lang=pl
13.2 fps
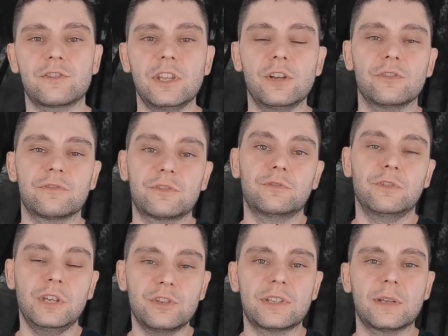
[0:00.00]
każdego,
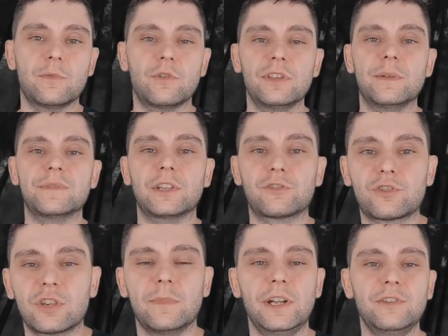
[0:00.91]
kto jedzie samochodem,
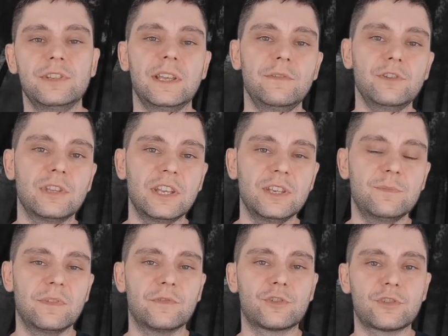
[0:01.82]
zatrzymać i zawieźć na
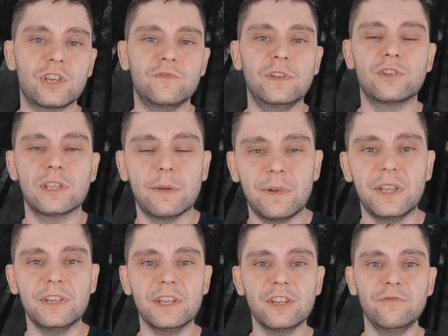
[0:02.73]
izbę wytrzeźwień czy na
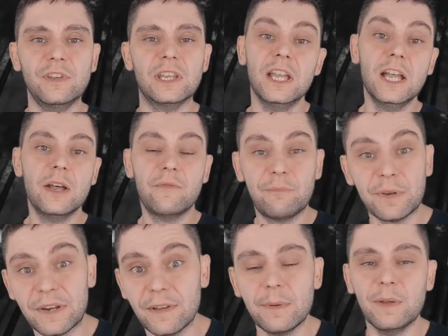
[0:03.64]
badanie krwi
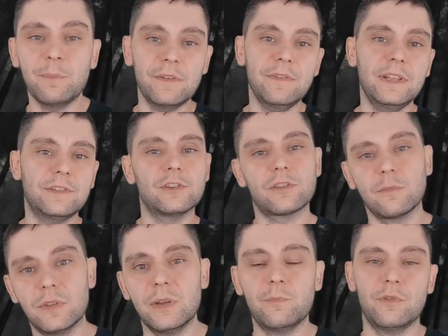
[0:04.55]
w ramach prewencji,
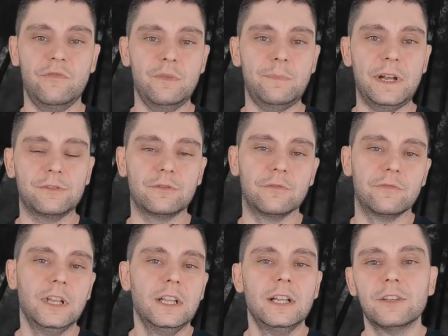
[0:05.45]
żeby nie było
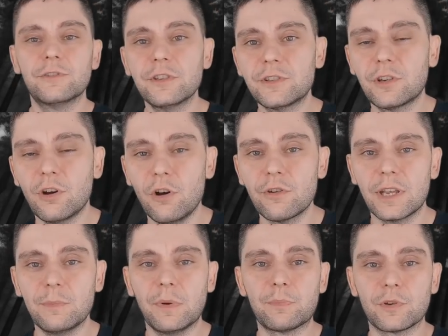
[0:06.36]
wypadków. To jest
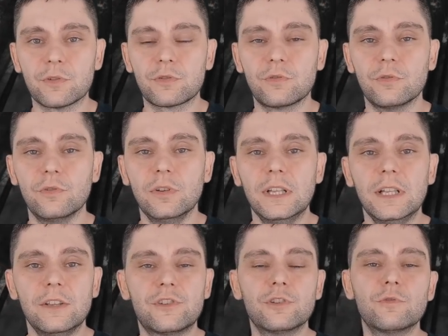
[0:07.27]
chore po prostu.
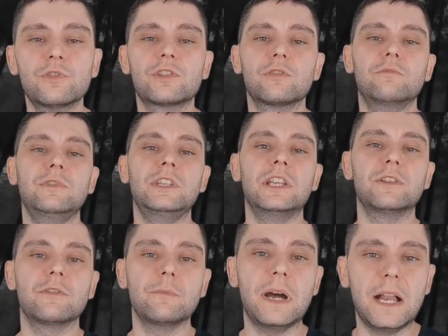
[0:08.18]
Ci ludzie są
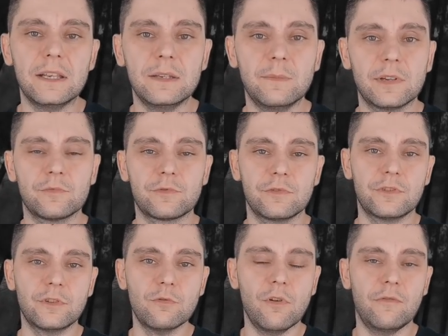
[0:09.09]
nienormalni, mają coś
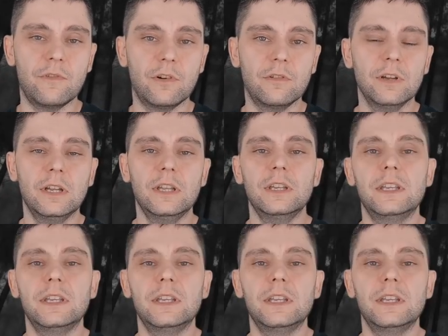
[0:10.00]
z głową.